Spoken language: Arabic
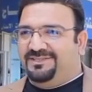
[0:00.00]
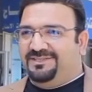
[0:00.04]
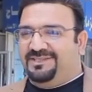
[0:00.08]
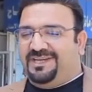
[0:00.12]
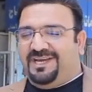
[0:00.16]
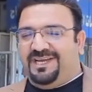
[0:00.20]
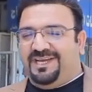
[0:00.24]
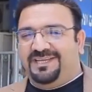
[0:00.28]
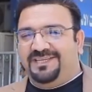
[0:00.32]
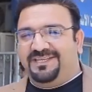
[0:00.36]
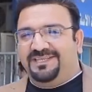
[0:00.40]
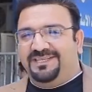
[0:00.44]

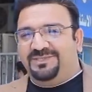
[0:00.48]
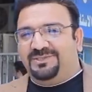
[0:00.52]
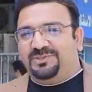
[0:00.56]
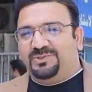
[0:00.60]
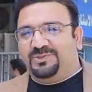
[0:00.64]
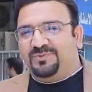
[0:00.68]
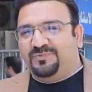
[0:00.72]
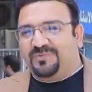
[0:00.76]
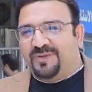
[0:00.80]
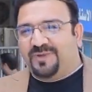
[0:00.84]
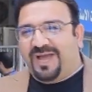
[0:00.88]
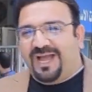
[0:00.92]
جاي
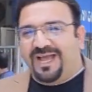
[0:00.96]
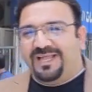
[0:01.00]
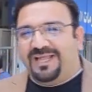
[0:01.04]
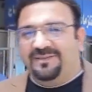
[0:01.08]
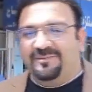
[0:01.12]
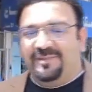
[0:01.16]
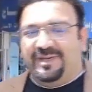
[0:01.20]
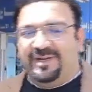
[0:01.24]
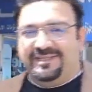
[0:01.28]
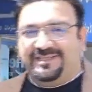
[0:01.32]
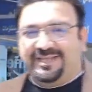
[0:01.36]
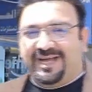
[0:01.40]
تشوف
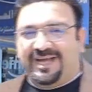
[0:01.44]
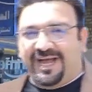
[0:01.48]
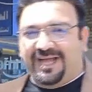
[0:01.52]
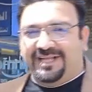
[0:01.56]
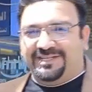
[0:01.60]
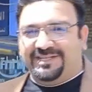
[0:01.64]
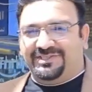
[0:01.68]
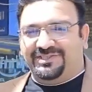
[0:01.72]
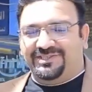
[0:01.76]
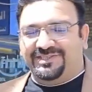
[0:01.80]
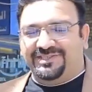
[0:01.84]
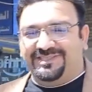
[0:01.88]
احد
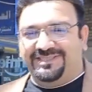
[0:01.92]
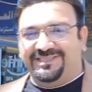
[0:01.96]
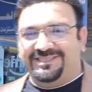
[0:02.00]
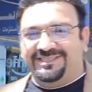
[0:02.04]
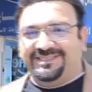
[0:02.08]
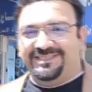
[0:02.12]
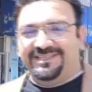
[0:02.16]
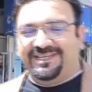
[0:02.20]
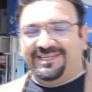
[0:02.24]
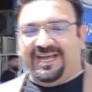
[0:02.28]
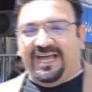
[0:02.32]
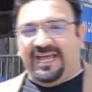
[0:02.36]
محتاج
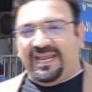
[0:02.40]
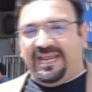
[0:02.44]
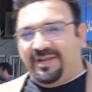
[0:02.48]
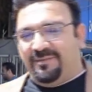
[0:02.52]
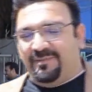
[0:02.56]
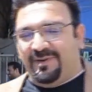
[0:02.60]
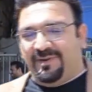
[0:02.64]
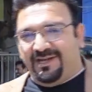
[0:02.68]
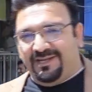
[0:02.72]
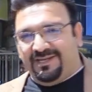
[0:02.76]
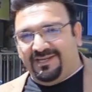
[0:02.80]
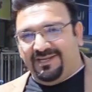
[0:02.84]

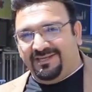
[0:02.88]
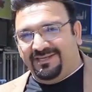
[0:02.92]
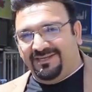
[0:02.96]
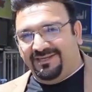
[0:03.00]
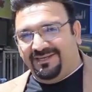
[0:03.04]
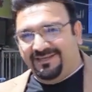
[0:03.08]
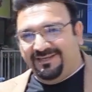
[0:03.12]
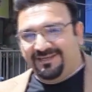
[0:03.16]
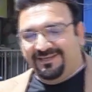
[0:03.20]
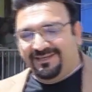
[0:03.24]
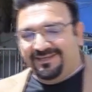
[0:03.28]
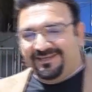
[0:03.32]
عربانه
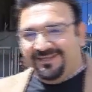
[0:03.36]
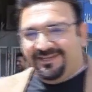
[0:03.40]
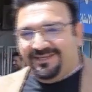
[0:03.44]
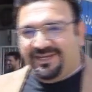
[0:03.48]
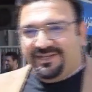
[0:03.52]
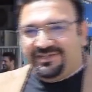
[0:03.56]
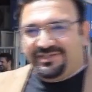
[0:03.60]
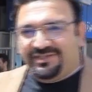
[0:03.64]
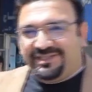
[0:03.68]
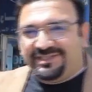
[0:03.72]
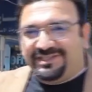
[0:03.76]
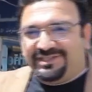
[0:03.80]

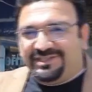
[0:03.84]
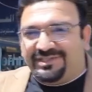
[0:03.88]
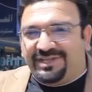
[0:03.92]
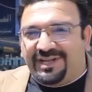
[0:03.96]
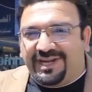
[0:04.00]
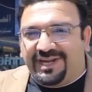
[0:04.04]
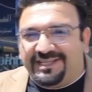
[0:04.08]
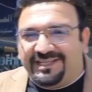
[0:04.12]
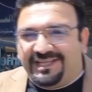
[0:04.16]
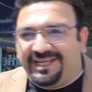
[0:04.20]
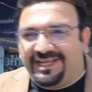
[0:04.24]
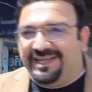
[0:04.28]
اجت
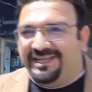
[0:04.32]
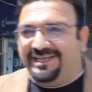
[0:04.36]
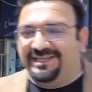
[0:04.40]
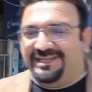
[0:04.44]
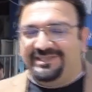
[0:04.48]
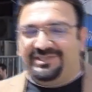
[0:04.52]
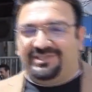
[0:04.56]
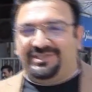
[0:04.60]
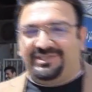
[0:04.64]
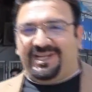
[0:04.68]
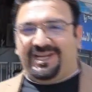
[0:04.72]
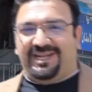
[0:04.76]
اشترتها
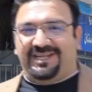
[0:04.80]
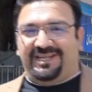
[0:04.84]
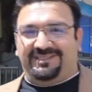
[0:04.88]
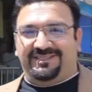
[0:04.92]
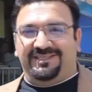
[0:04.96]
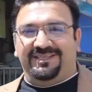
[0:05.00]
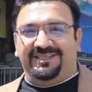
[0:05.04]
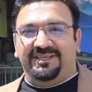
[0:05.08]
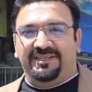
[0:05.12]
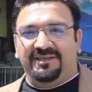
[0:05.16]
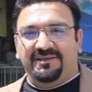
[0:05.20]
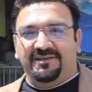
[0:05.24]
اشترت
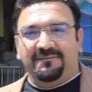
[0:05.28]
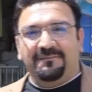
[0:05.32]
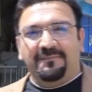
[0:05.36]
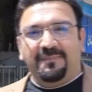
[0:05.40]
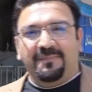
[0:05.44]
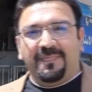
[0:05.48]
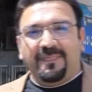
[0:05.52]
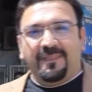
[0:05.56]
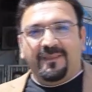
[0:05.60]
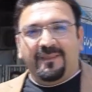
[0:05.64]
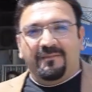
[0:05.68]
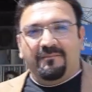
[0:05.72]

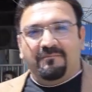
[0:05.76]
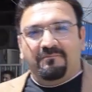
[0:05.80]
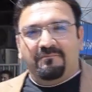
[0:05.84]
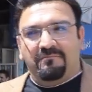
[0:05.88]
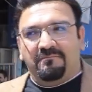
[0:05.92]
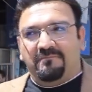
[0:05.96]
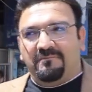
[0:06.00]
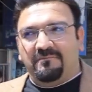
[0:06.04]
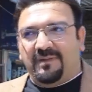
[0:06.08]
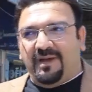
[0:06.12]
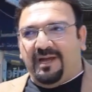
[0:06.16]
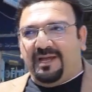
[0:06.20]

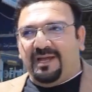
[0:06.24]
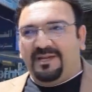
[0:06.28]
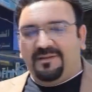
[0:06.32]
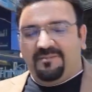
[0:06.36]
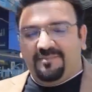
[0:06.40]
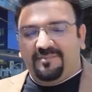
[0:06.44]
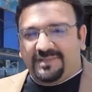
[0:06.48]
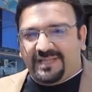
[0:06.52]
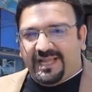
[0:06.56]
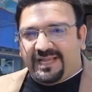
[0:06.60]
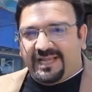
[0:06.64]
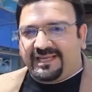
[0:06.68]
انا
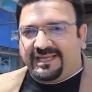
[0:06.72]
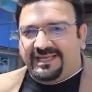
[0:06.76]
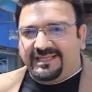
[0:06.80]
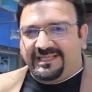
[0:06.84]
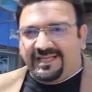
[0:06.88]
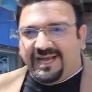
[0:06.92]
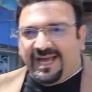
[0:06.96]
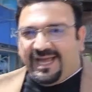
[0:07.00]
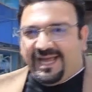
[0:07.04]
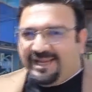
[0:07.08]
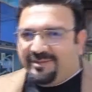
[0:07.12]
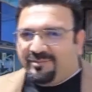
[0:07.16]

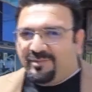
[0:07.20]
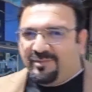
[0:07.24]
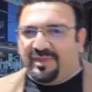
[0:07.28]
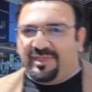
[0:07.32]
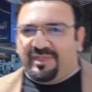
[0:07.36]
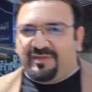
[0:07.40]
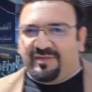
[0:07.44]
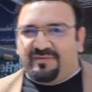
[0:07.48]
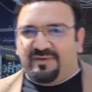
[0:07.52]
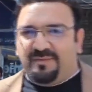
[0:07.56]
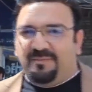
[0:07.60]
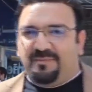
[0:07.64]
متاكد هاي
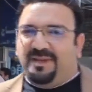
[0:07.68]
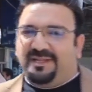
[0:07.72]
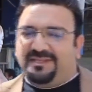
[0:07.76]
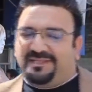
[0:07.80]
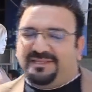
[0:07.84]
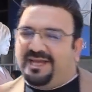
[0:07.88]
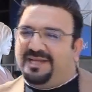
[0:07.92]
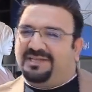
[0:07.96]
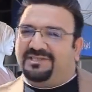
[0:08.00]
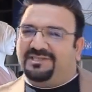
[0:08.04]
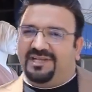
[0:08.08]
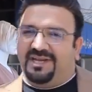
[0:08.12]
الموظفه
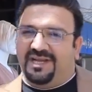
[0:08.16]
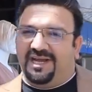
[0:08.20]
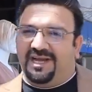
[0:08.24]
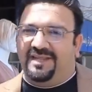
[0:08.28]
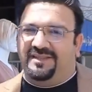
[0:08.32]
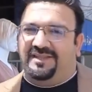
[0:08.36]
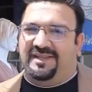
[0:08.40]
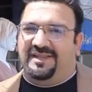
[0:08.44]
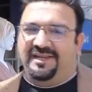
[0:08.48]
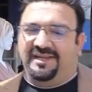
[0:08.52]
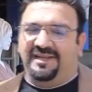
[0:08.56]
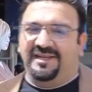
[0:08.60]
محتاجه
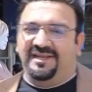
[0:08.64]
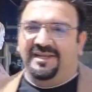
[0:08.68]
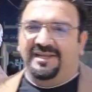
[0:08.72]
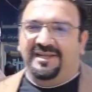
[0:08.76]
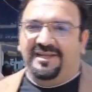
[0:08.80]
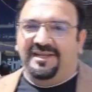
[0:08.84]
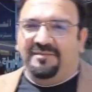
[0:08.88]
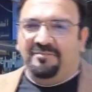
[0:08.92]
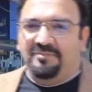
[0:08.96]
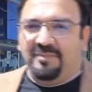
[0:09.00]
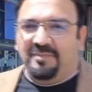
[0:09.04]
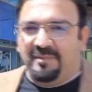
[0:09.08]
لهذا
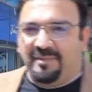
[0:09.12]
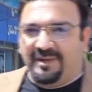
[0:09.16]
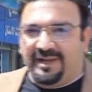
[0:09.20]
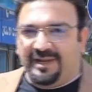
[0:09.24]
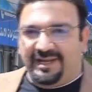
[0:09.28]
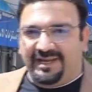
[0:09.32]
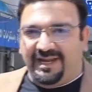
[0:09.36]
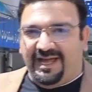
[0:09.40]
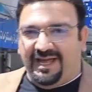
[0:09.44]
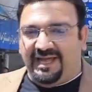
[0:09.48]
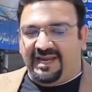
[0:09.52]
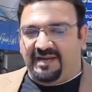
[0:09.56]

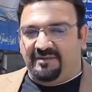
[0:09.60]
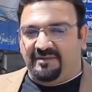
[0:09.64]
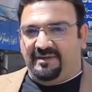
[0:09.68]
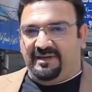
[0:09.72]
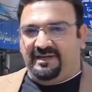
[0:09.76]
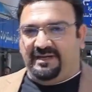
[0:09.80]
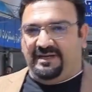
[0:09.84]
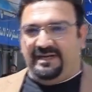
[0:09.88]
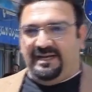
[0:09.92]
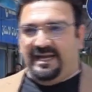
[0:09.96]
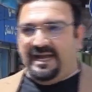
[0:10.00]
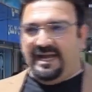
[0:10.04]
المبلغ
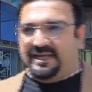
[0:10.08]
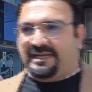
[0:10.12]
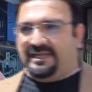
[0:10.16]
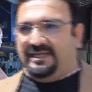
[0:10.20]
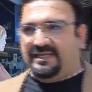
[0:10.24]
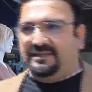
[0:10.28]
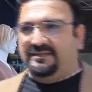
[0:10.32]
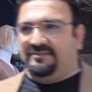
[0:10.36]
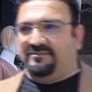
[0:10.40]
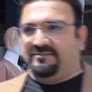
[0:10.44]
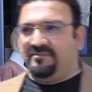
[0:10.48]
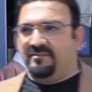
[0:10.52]
العربانه
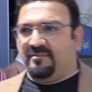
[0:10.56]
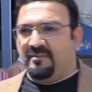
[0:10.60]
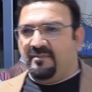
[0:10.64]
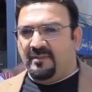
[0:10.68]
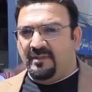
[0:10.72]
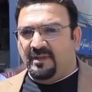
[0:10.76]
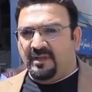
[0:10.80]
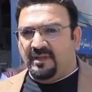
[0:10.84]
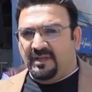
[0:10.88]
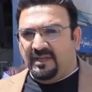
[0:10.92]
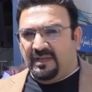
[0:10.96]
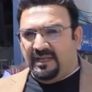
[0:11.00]
لكن
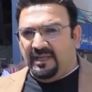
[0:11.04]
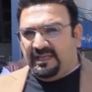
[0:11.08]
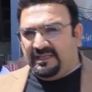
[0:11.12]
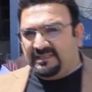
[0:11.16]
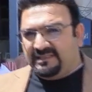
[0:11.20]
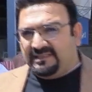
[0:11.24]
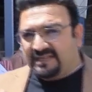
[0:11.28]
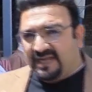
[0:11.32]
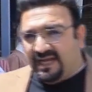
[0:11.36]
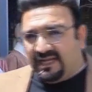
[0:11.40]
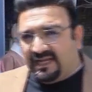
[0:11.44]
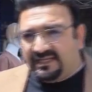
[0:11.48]

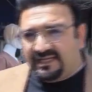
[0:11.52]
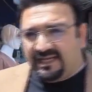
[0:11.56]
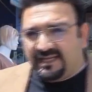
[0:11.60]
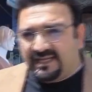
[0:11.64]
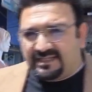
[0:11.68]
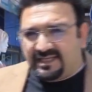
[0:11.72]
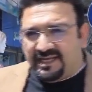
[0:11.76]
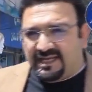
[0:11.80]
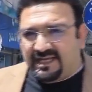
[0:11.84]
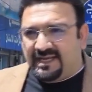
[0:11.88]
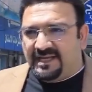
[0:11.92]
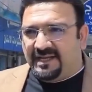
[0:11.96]

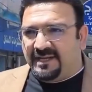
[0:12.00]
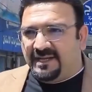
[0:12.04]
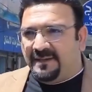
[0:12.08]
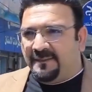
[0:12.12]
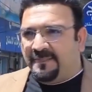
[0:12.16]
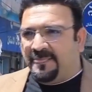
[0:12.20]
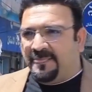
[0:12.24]
انسانيتها